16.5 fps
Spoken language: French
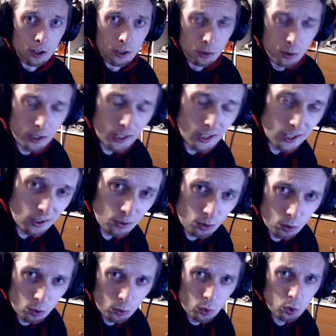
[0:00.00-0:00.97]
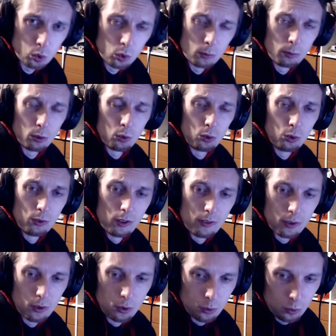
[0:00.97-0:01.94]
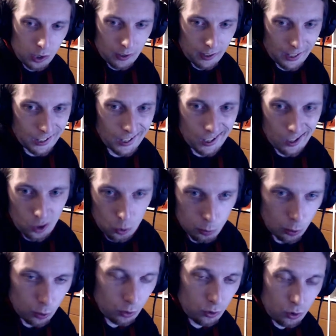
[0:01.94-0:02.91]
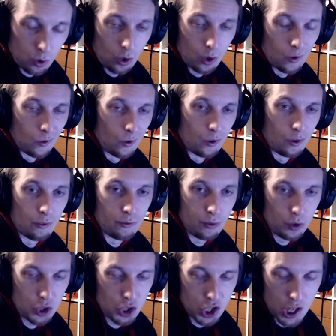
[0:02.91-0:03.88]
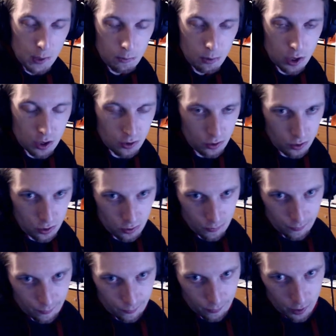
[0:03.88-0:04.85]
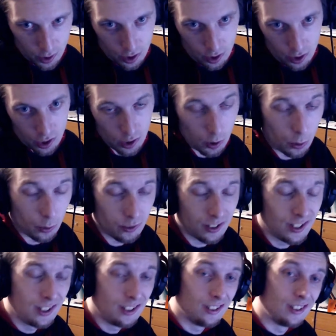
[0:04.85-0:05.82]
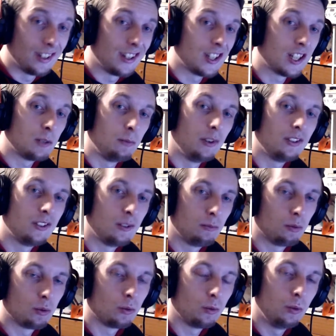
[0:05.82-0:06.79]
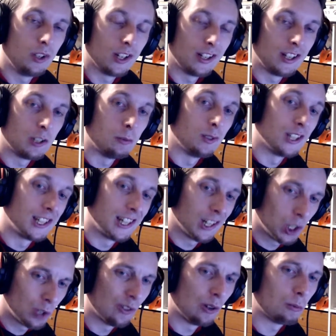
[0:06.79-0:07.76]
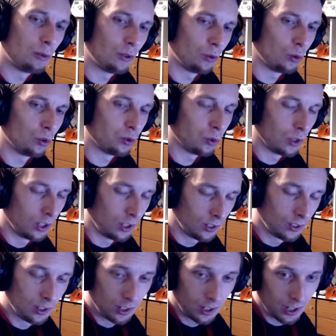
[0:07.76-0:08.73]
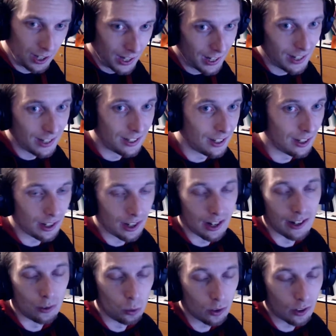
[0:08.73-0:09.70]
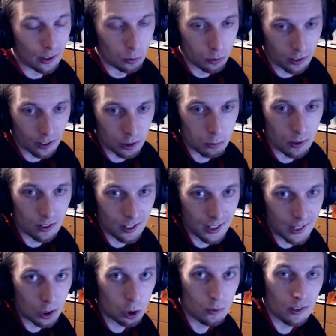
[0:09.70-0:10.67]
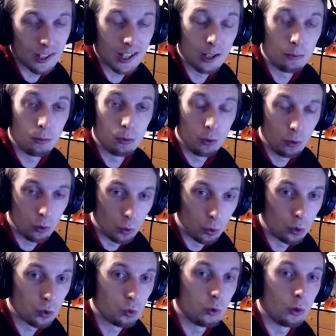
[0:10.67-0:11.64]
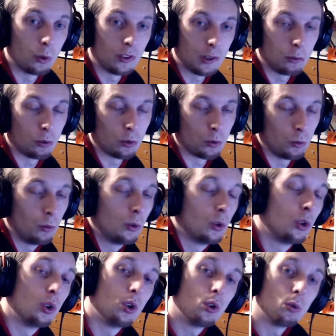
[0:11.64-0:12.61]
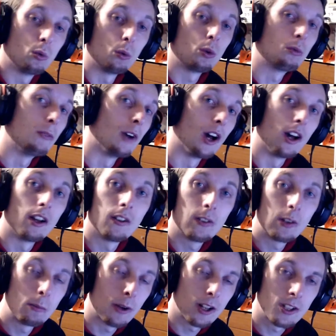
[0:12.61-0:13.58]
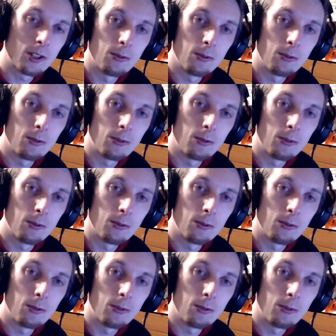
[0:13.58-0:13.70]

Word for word: les gars, on se retrouve aujourd'hui pour toute nouvelle vidéo, donc avec les euh, Food Champions. Euh, il y aura aussi des SBC pour beaucoup, il y a des SBC 80 au choix, et des, un, autre, SBC 84 au choix aussi beaucoup. Donc, bah, c'est parti.